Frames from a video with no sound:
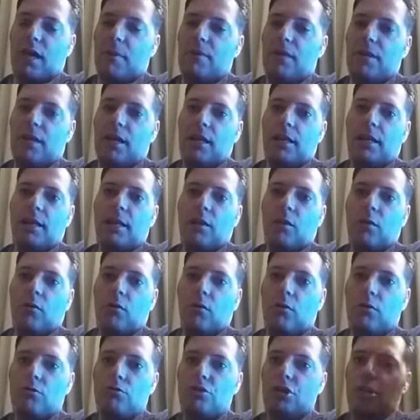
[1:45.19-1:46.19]
tramite la
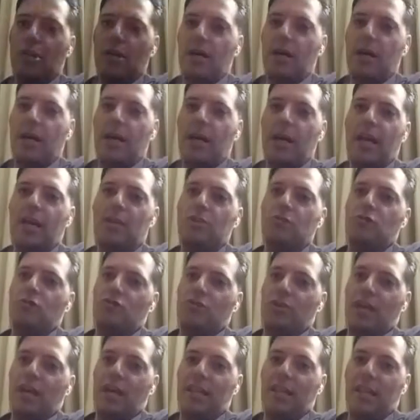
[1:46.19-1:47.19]
tecnologia e
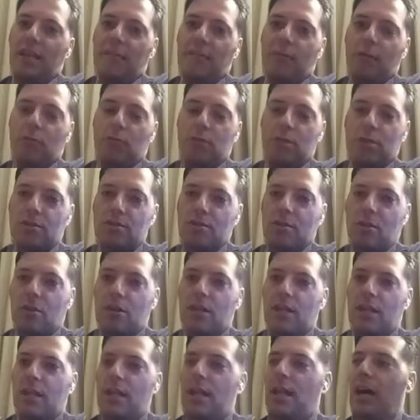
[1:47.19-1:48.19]
aggiustate le
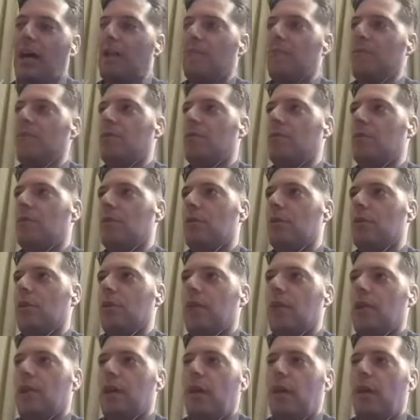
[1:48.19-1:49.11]
valutazioni dell'arbitro